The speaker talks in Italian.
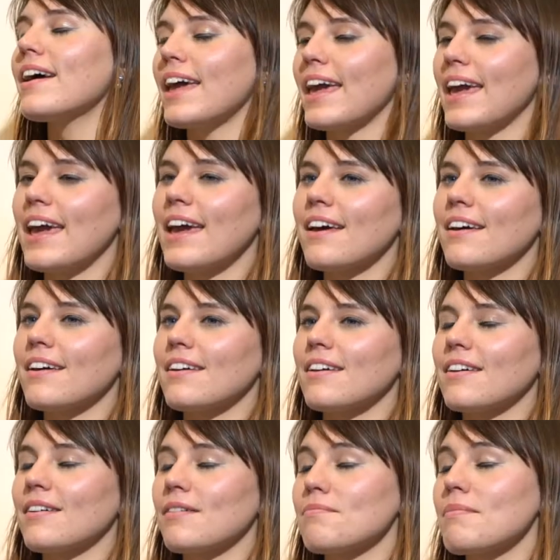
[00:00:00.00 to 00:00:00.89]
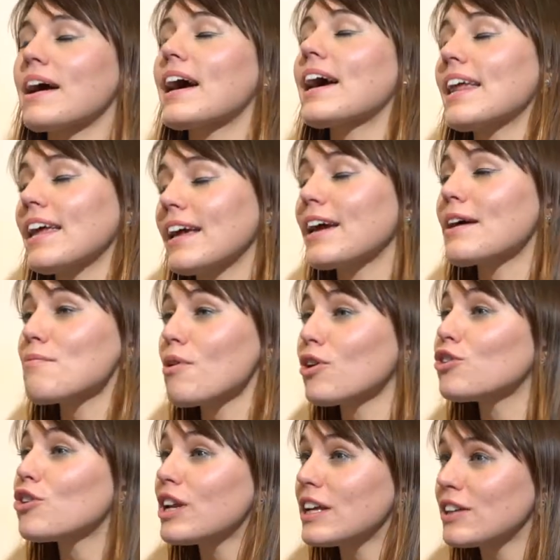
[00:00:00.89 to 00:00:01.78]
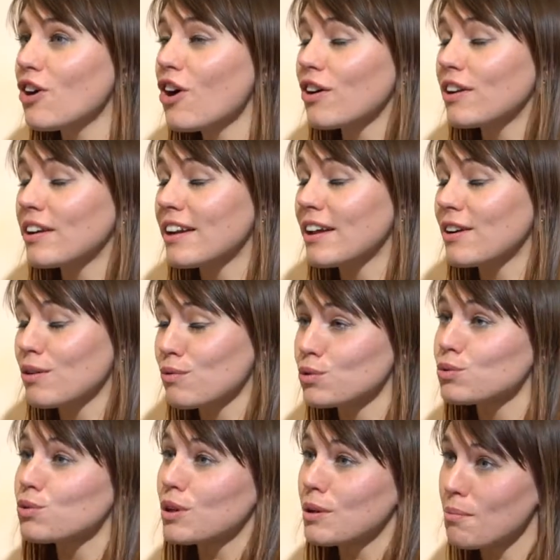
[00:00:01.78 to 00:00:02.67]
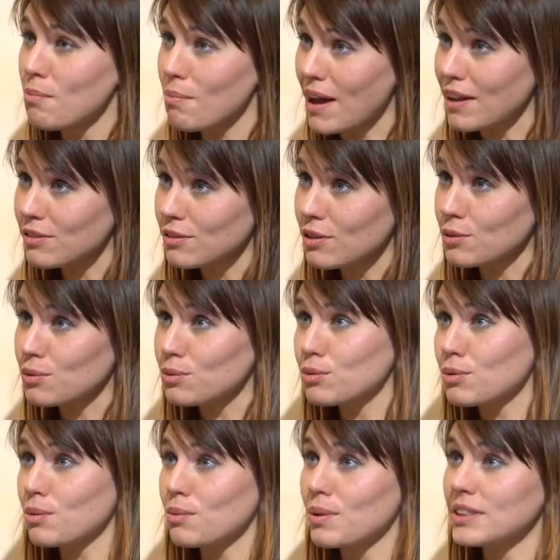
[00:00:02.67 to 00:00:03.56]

e eh, magari in che modo le donne hanno avuto un impatto in tutto